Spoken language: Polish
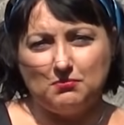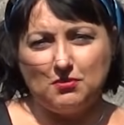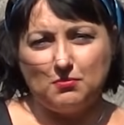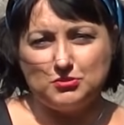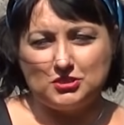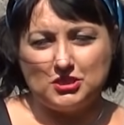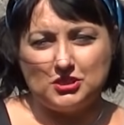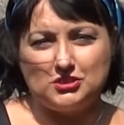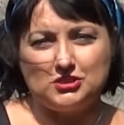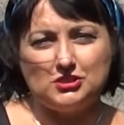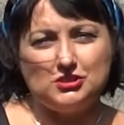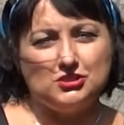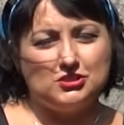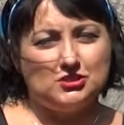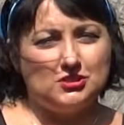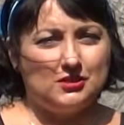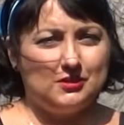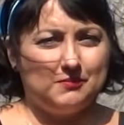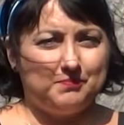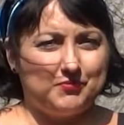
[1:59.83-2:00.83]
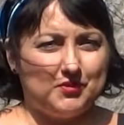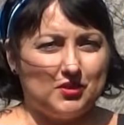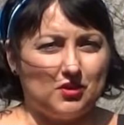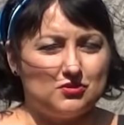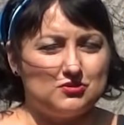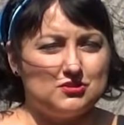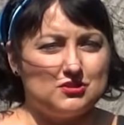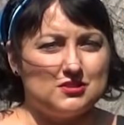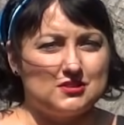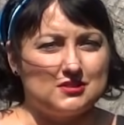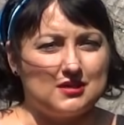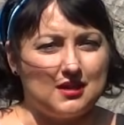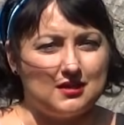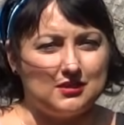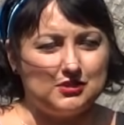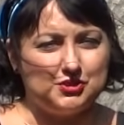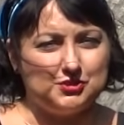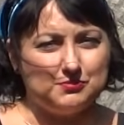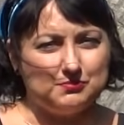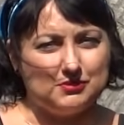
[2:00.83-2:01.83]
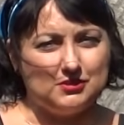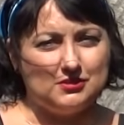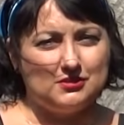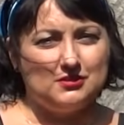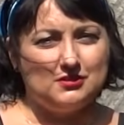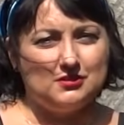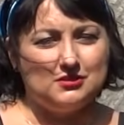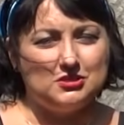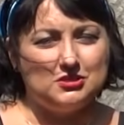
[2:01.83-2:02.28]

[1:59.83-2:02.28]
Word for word: bo przecież odzyskaliśmy